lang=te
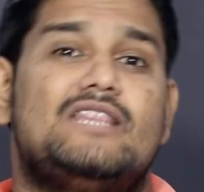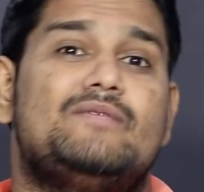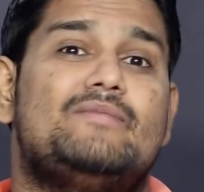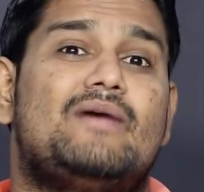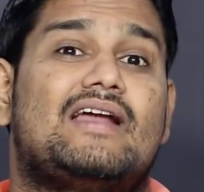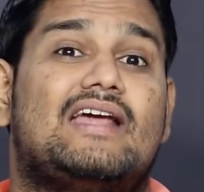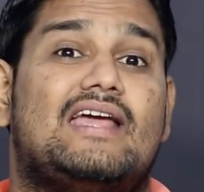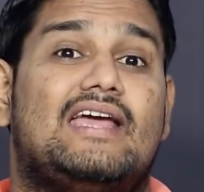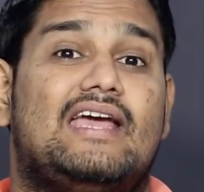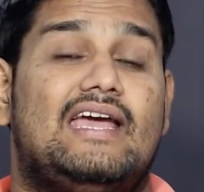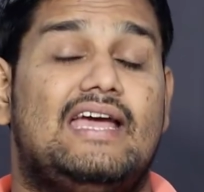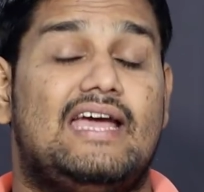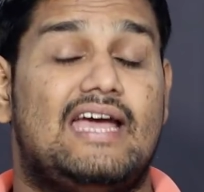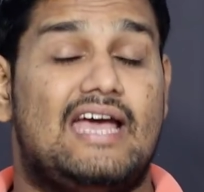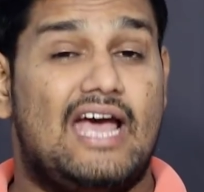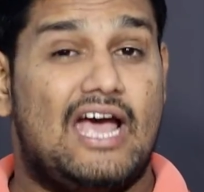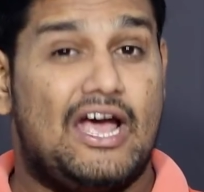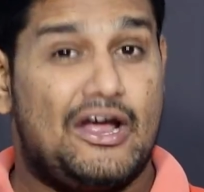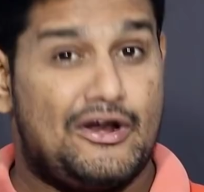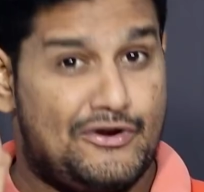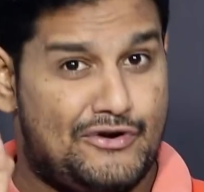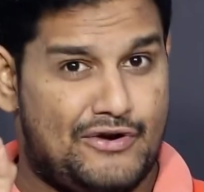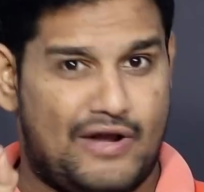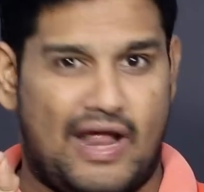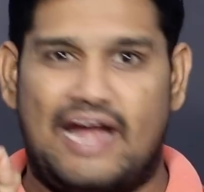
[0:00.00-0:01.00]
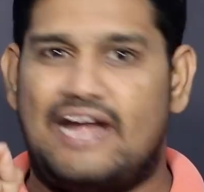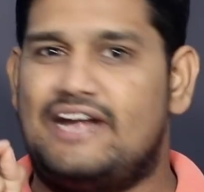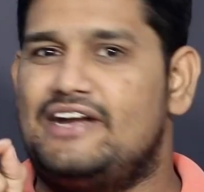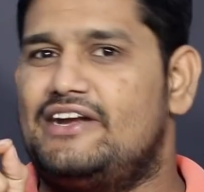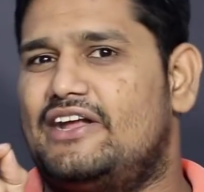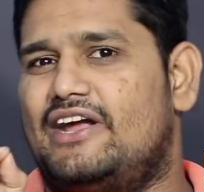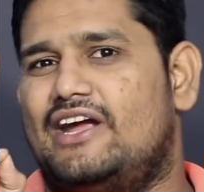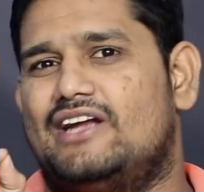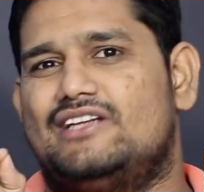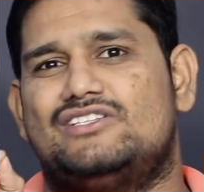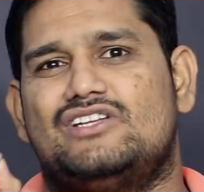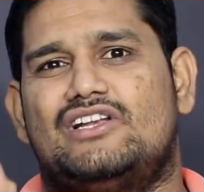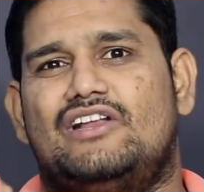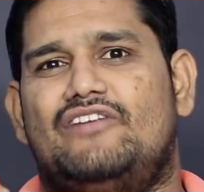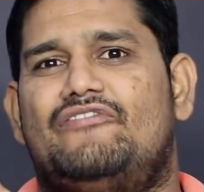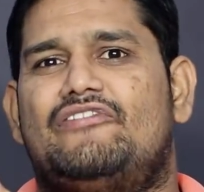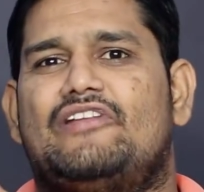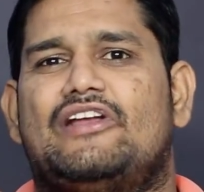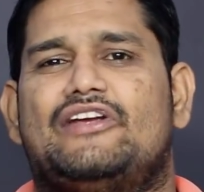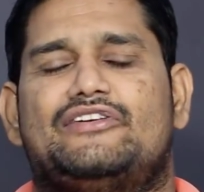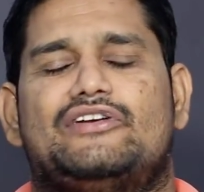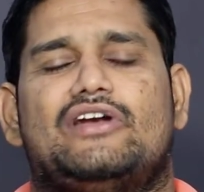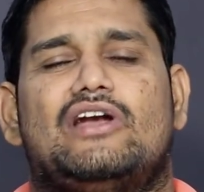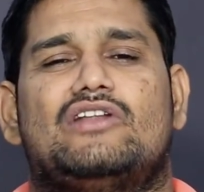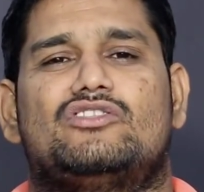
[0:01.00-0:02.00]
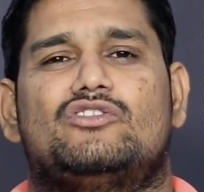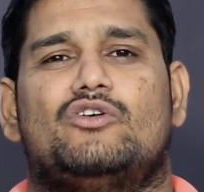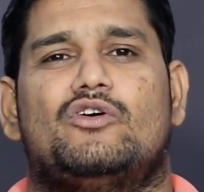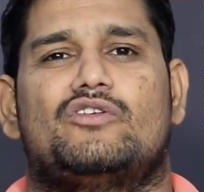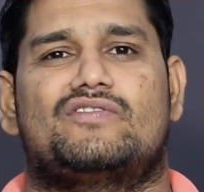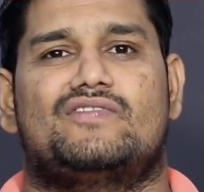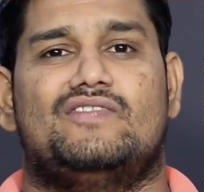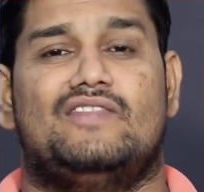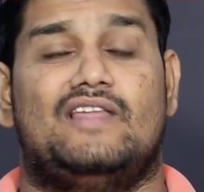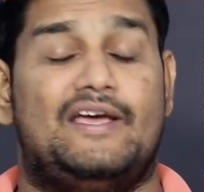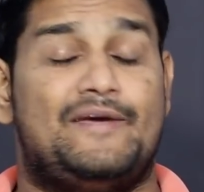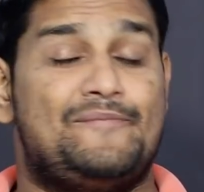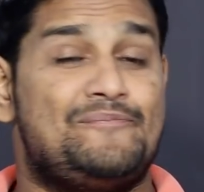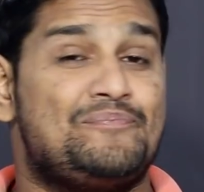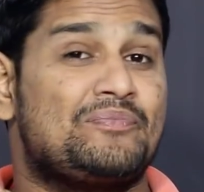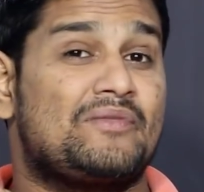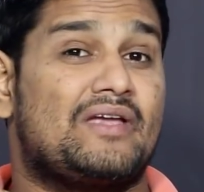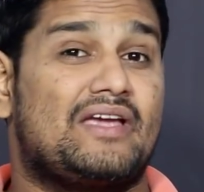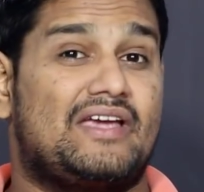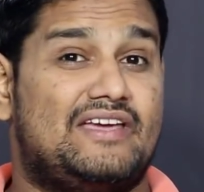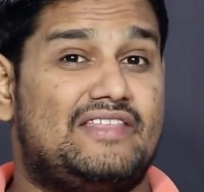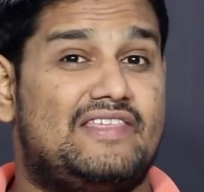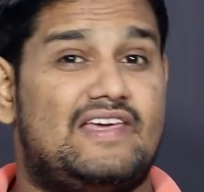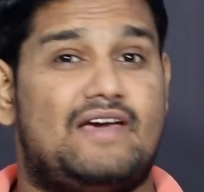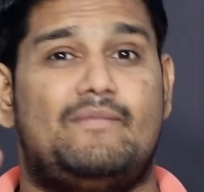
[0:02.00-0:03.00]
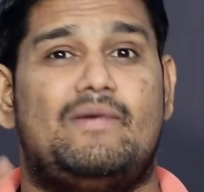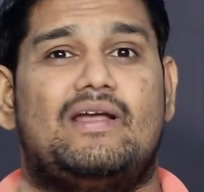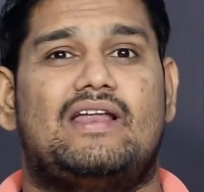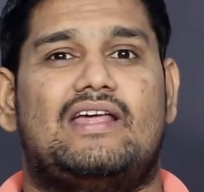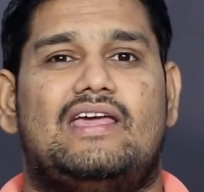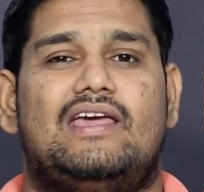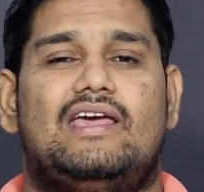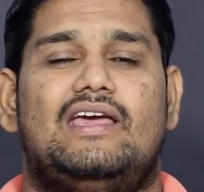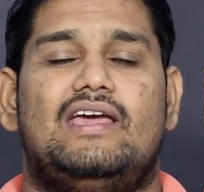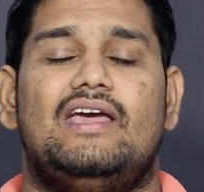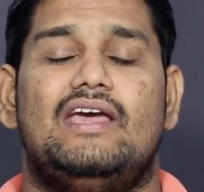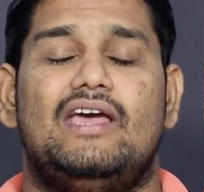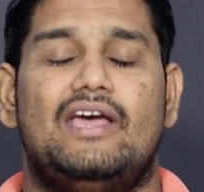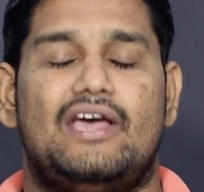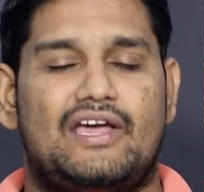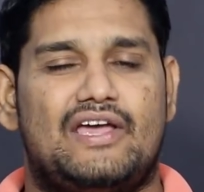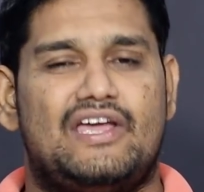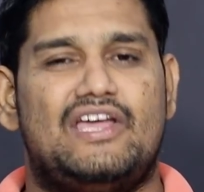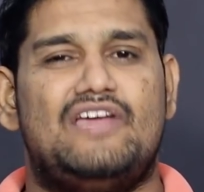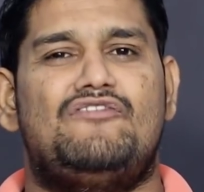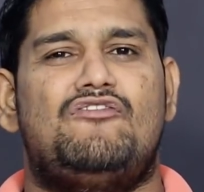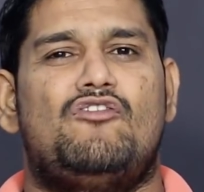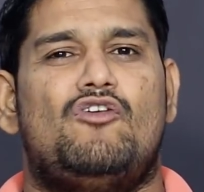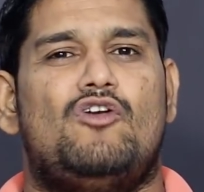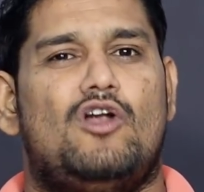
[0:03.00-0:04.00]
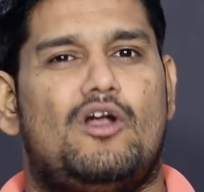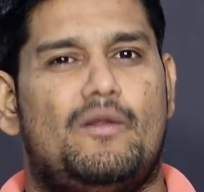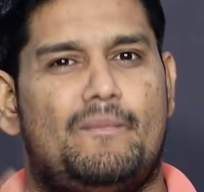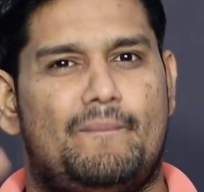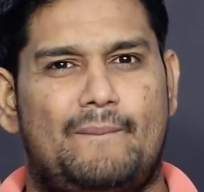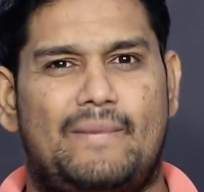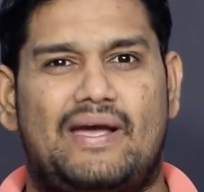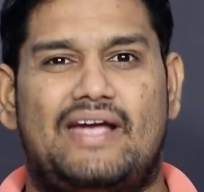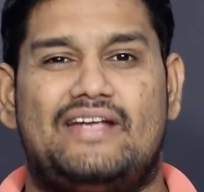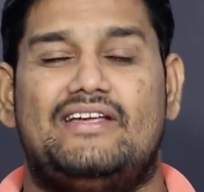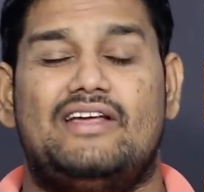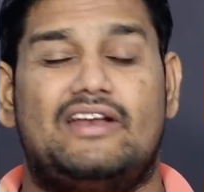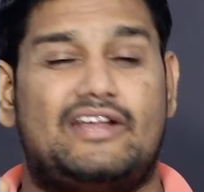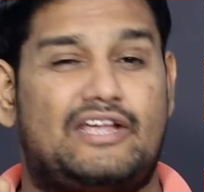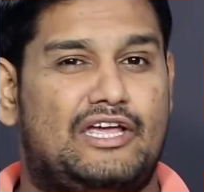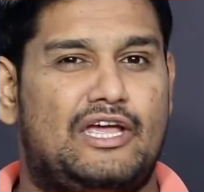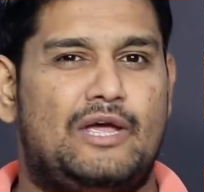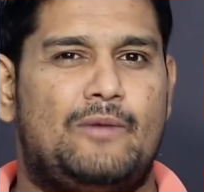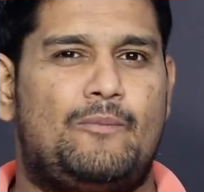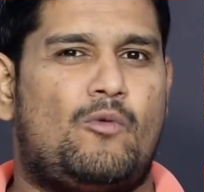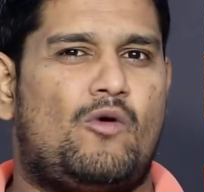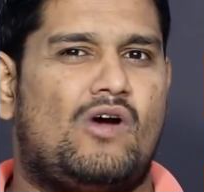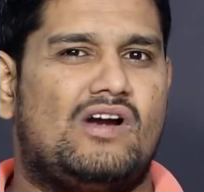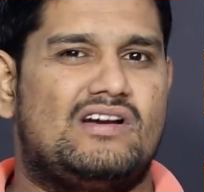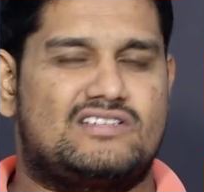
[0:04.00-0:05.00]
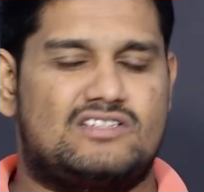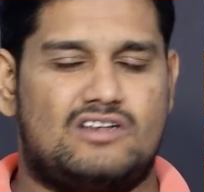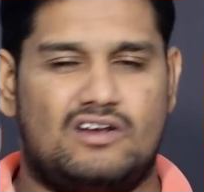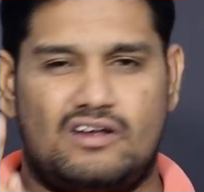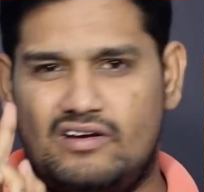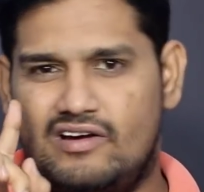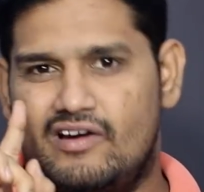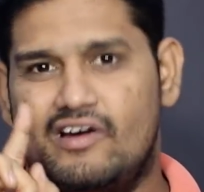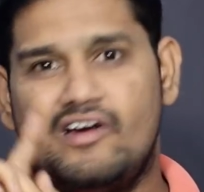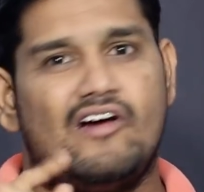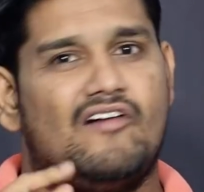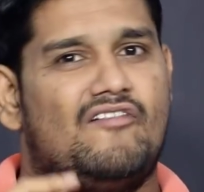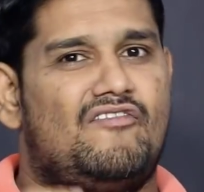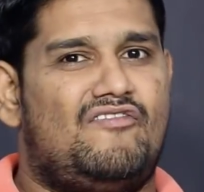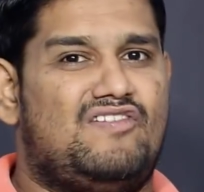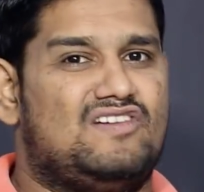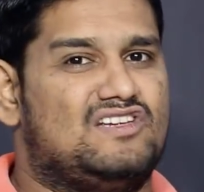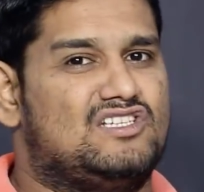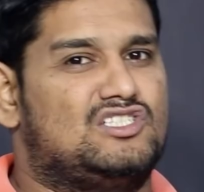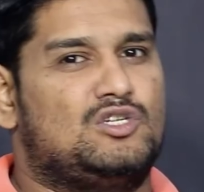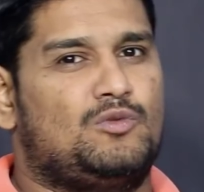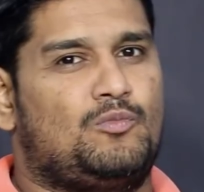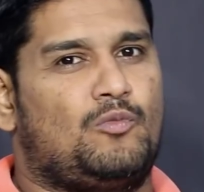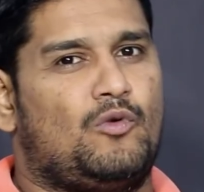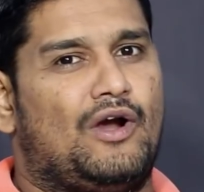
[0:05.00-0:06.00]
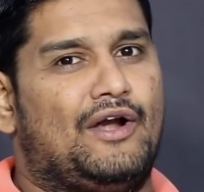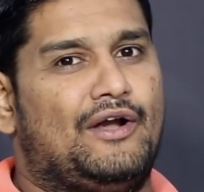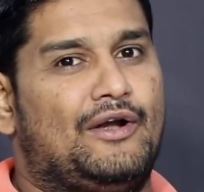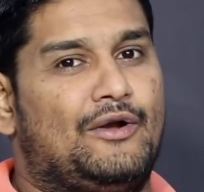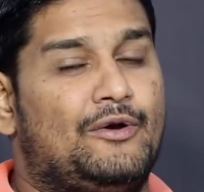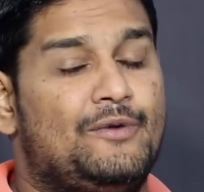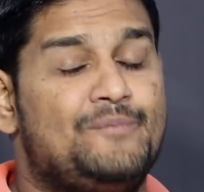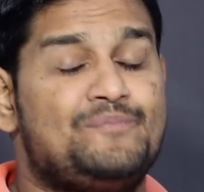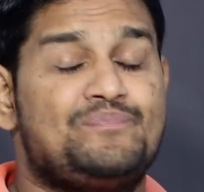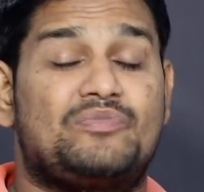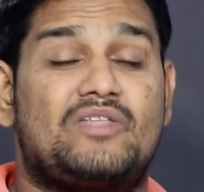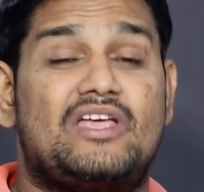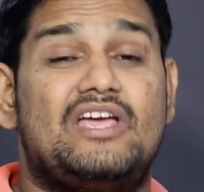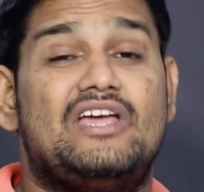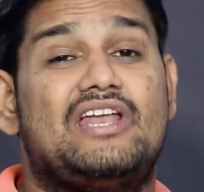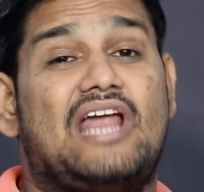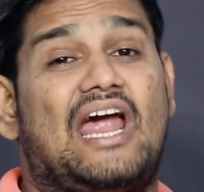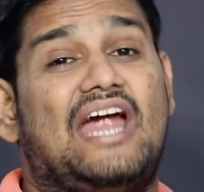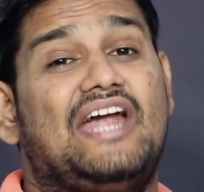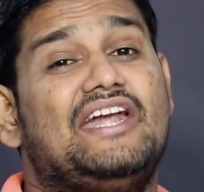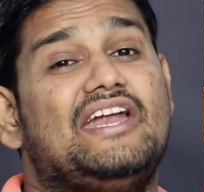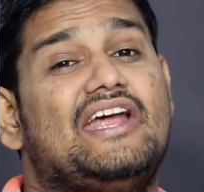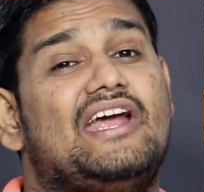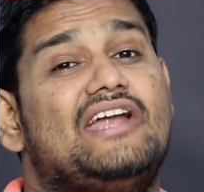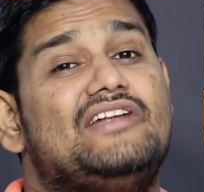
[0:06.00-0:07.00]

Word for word: ఇది మనకి నైంటీ హెడ్జ్ రిఫ్రెష్ వస్తుంది ఇదే మనకి ఈ ఫోన్లో మేజర్ కీ పాయింట్స్లో ఫస్ట్ పాయింట్ ఈ నైంటీ